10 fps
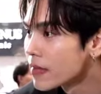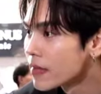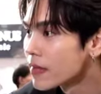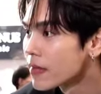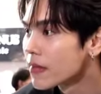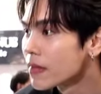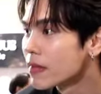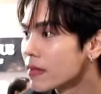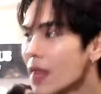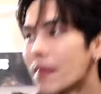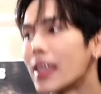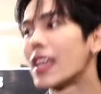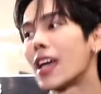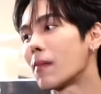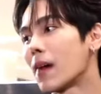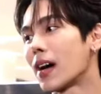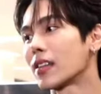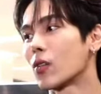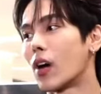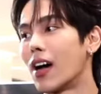วไม่มีครับอัพค่า
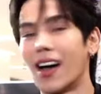ตัว